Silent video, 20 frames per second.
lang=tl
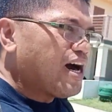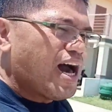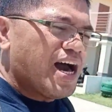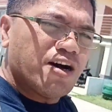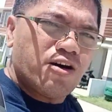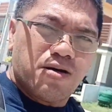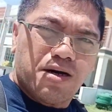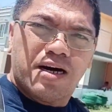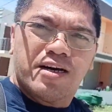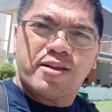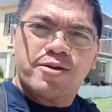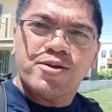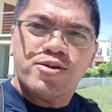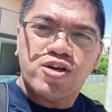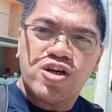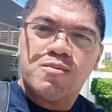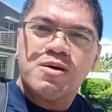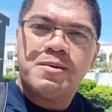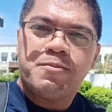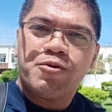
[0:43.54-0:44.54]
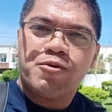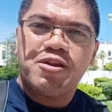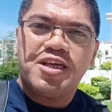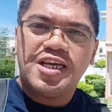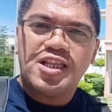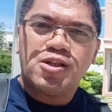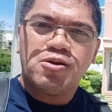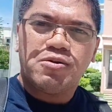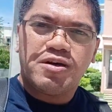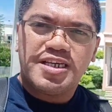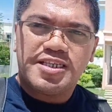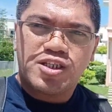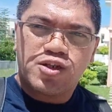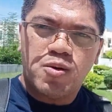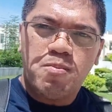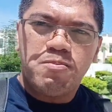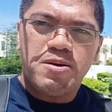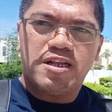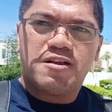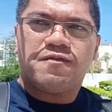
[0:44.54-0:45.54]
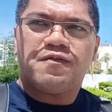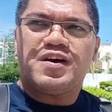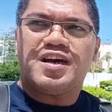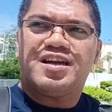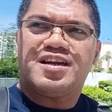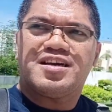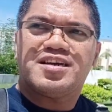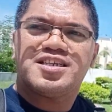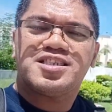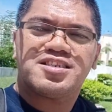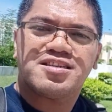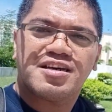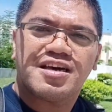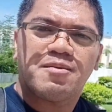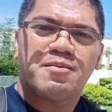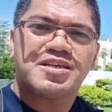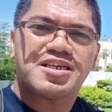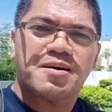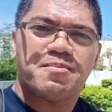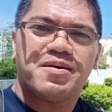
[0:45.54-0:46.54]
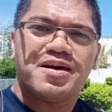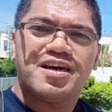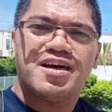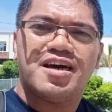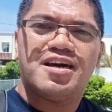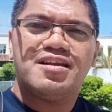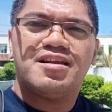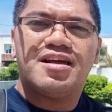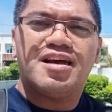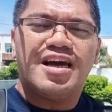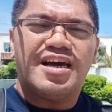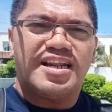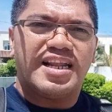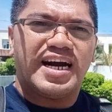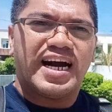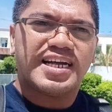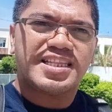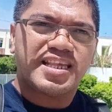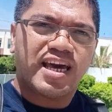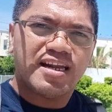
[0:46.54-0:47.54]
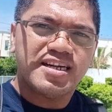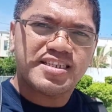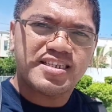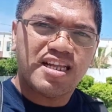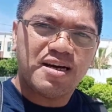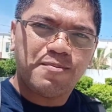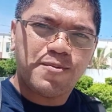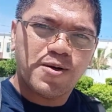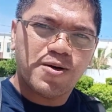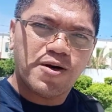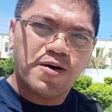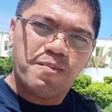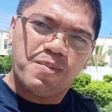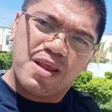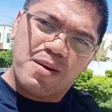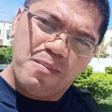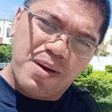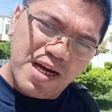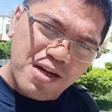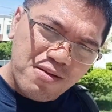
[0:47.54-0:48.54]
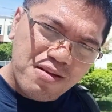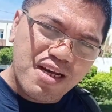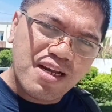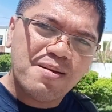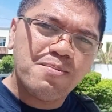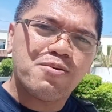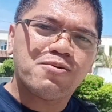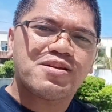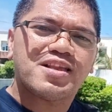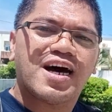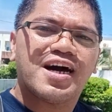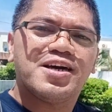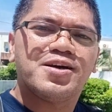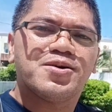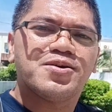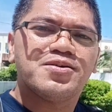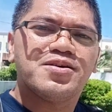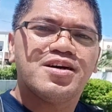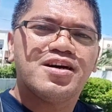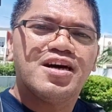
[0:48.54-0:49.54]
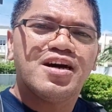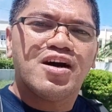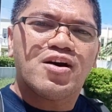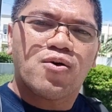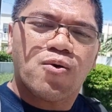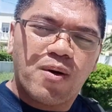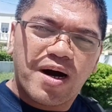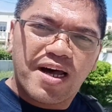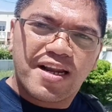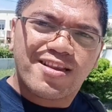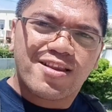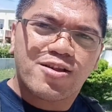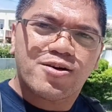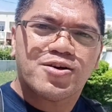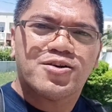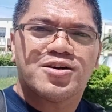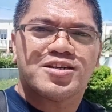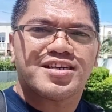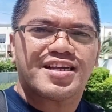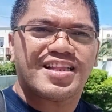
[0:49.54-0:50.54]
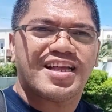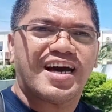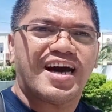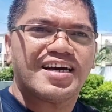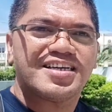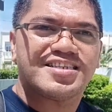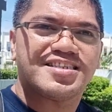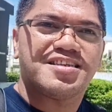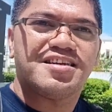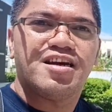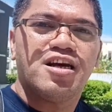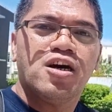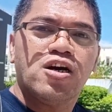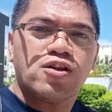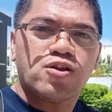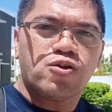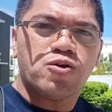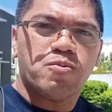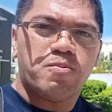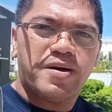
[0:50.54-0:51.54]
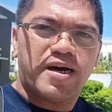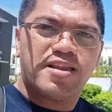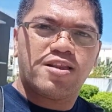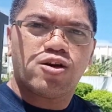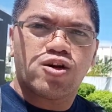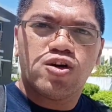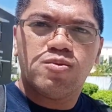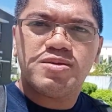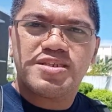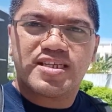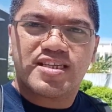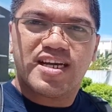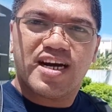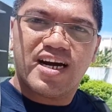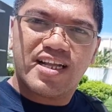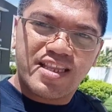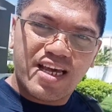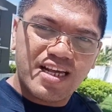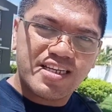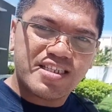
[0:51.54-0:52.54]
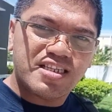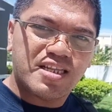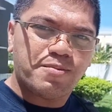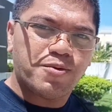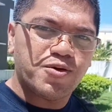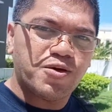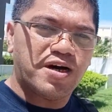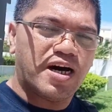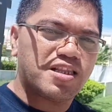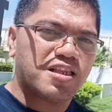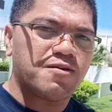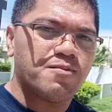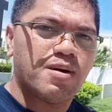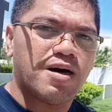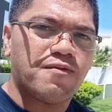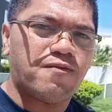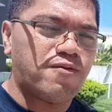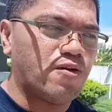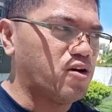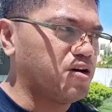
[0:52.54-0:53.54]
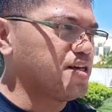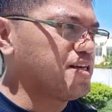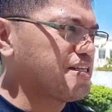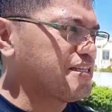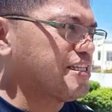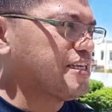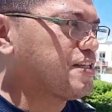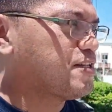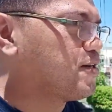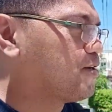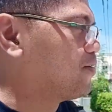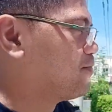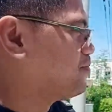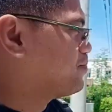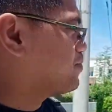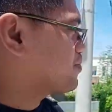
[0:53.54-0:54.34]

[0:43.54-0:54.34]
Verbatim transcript: ang, ang turnover po dito is complete finish ibig sabihin nakatiles na po meron na rin po tayong kwarto sa taas 2 bedrooms at nakatiles na po yung ating mga floorings dito